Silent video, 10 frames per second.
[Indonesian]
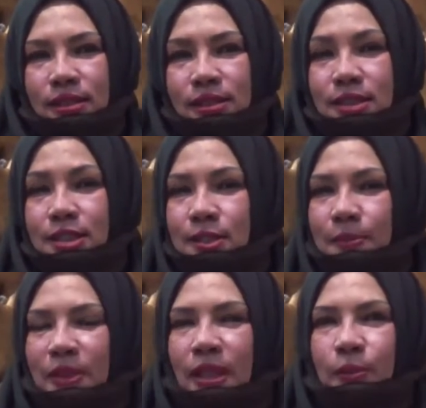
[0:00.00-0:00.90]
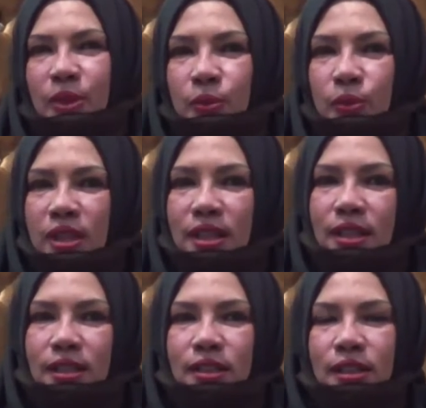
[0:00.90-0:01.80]
sistem kami
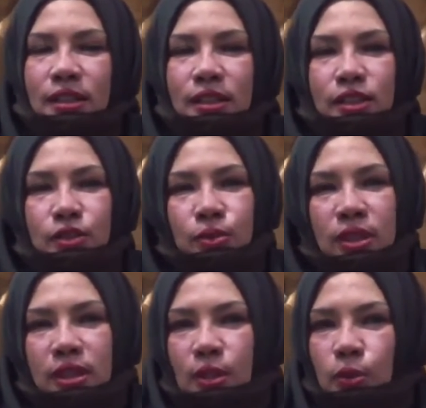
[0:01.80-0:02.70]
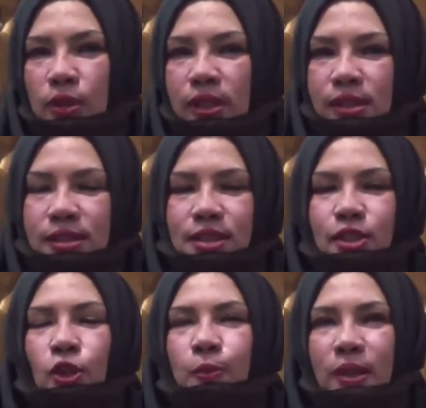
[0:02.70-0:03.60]
juga uh, sudah keluar
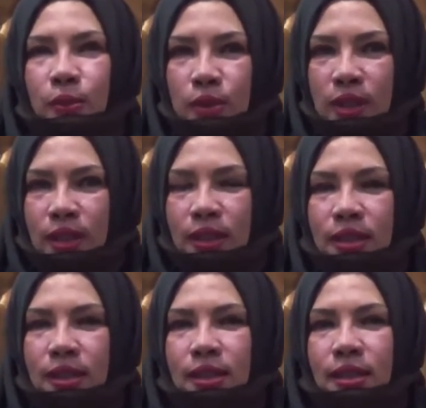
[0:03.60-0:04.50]
siskopatunya